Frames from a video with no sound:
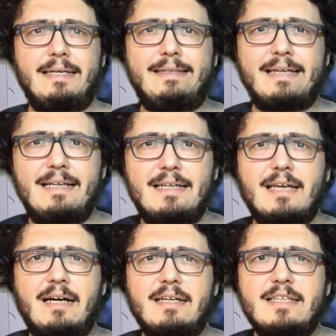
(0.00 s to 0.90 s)

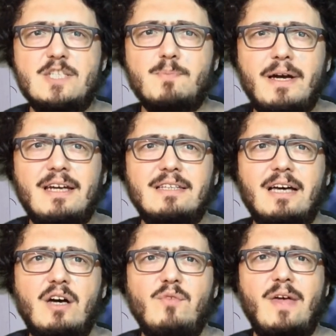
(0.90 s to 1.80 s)
İtalya'da,
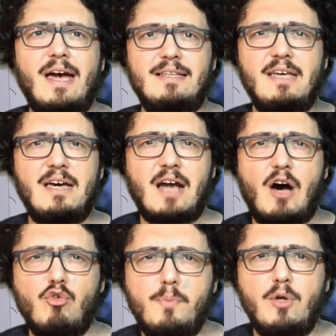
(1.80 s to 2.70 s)
İspanya'da veya diğer
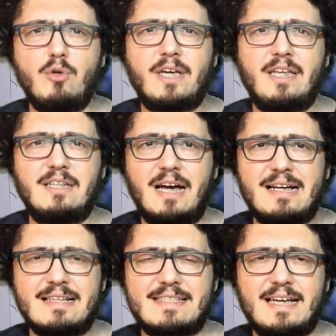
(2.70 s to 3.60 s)
Avrupa ülkelerinde
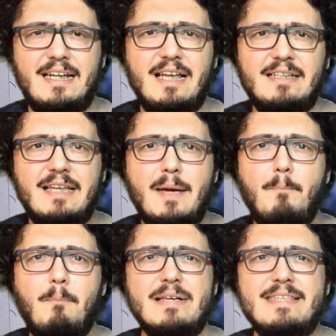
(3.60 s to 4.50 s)
hastanelerde
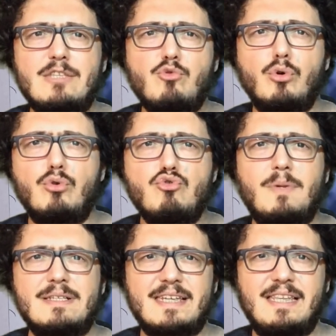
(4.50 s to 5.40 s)
basit koruyucu
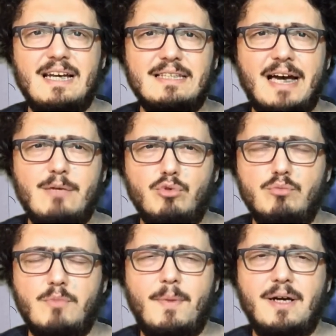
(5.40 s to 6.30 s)
maskeler dahi
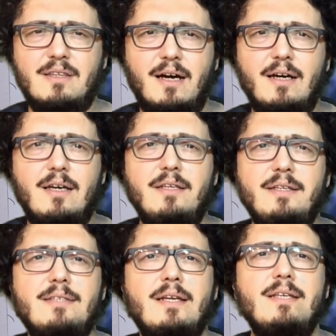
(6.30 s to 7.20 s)
bulunmamakta.
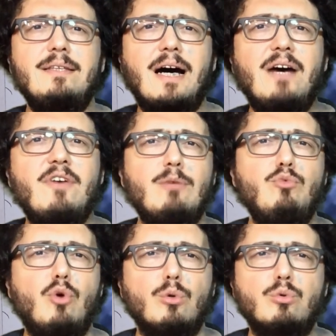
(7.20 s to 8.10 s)
Nedeni daha
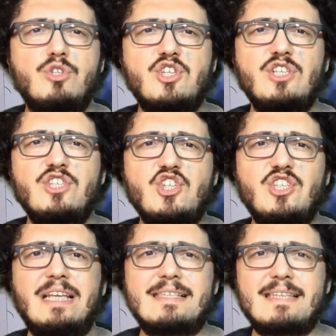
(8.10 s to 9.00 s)
verimli olduğu için
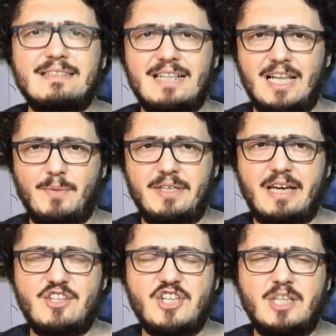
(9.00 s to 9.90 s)
Çin'den satın almayı
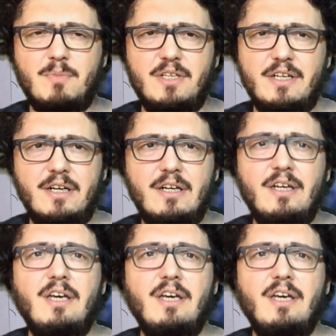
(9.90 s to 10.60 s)
tercih etmeleri